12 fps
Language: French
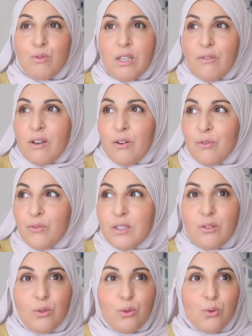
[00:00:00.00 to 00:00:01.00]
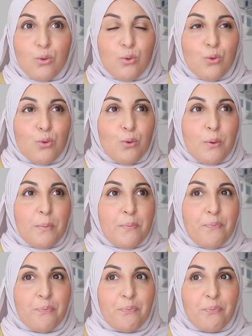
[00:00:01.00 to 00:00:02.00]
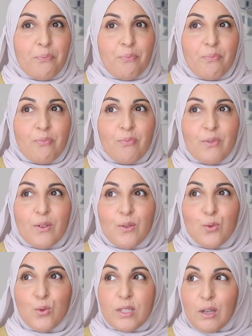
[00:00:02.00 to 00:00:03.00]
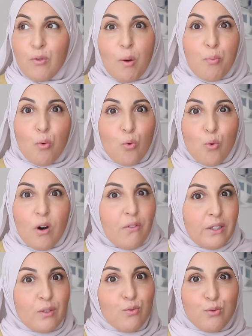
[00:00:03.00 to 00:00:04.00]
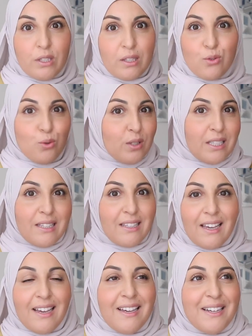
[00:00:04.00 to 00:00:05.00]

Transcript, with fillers: vous avez envie de, de hum, de savoir pourquoi en fait vous êtes sur cette terre,